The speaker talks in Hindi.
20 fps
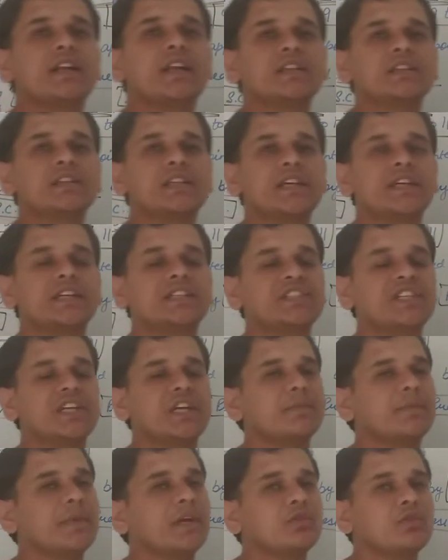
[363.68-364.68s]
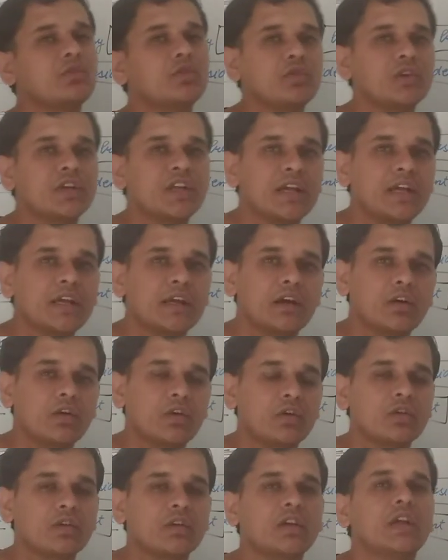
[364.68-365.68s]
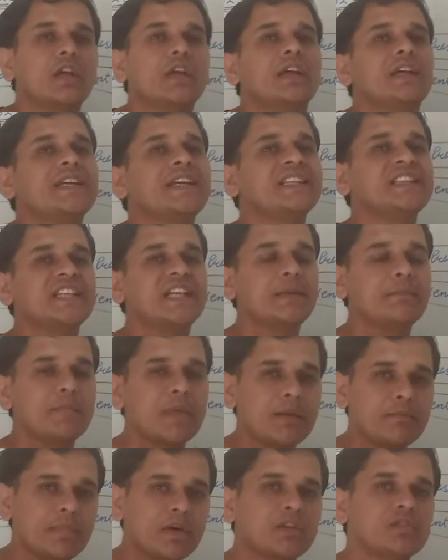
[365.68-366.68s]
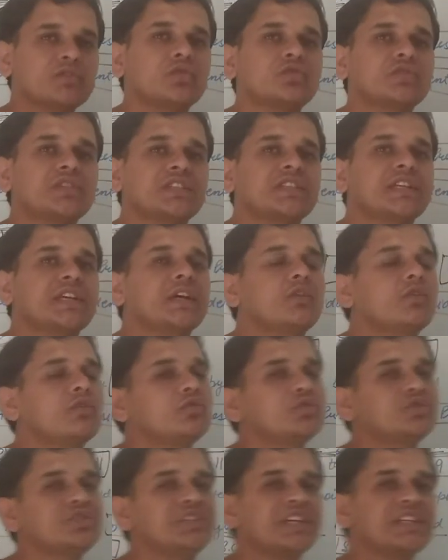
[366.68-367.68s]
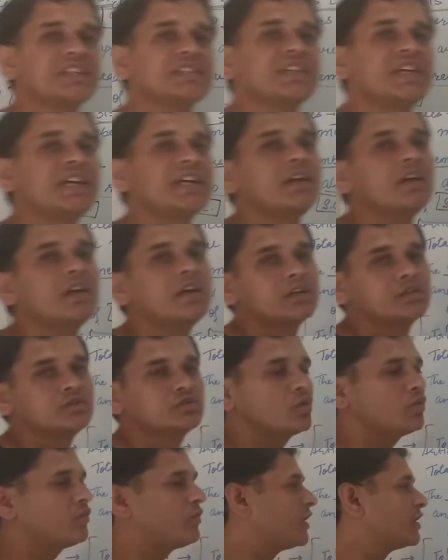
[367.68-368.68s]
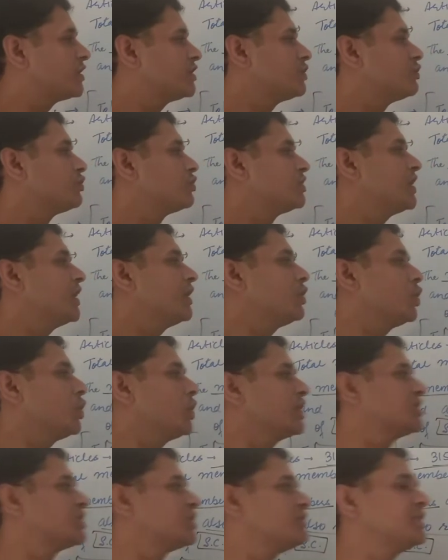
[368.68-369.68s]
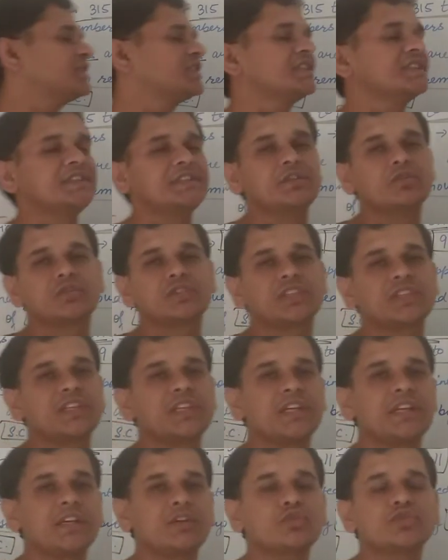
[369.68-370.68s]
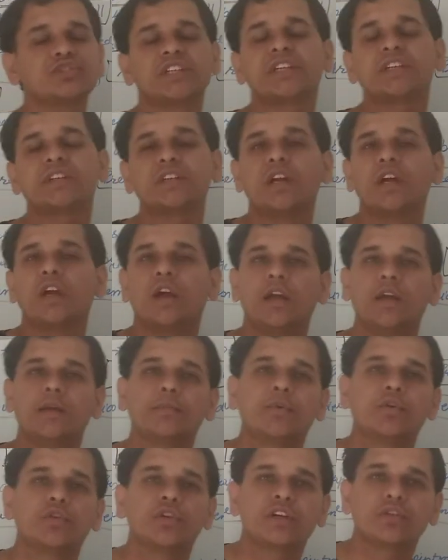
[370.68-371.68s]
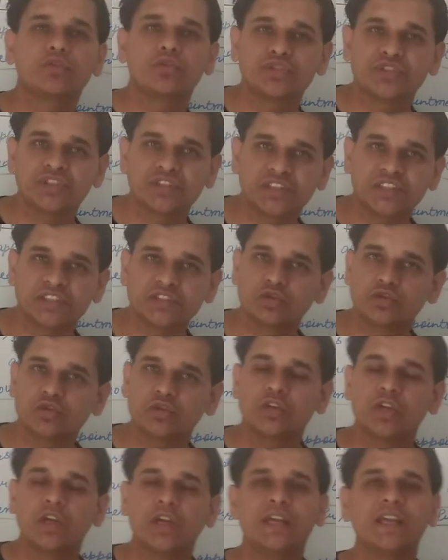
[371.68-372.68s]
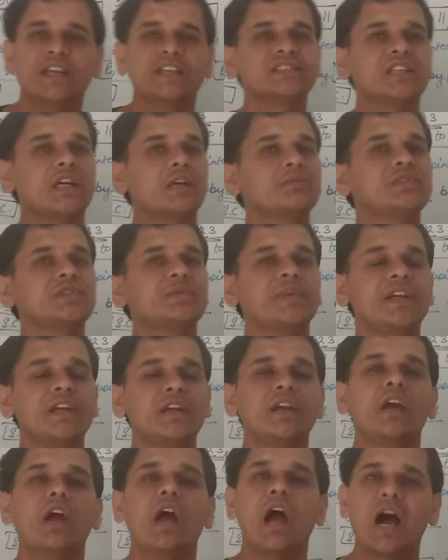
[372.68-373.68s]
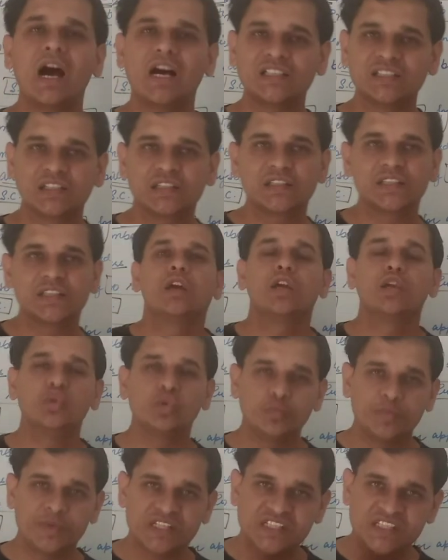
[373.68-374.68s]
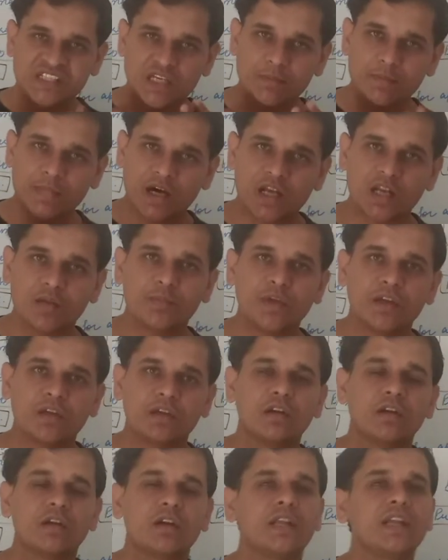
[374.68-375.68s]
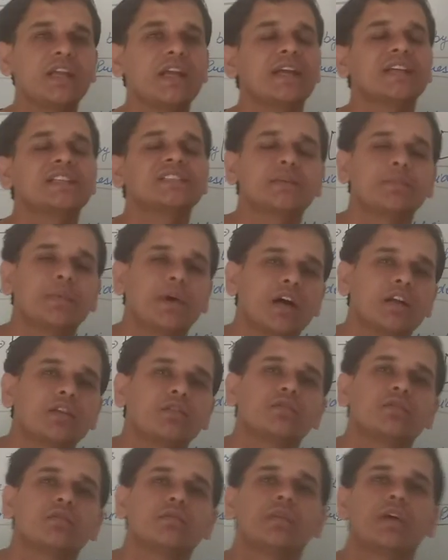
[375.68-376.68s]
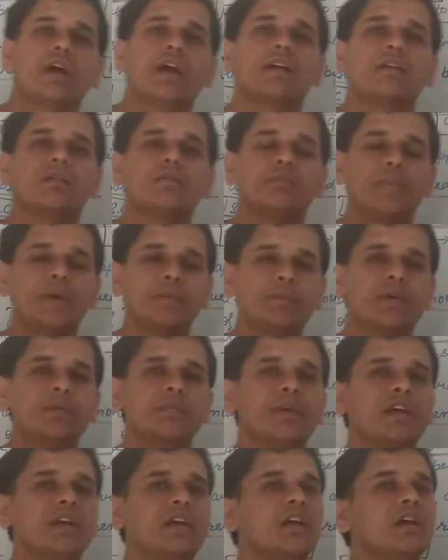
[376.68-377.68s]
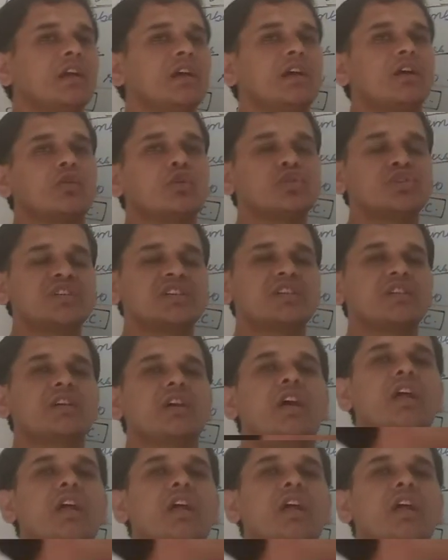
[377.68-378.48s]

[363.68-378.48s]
आते हैं चेयरमैन कौन है और कितने मेंबर्स हो सकते हैं और कुछ एक इसके जो फंक्शन होते हैं टोटल सर्विस कितनी हो सकती है ये कुछ एक इंपॉर्टेंट क्वेश्चन थे जो एग्जाम्स में आ सकते हैं यूपीएससी के बारे में ठीक है इससे बाहर पेपर में क्वेश्चन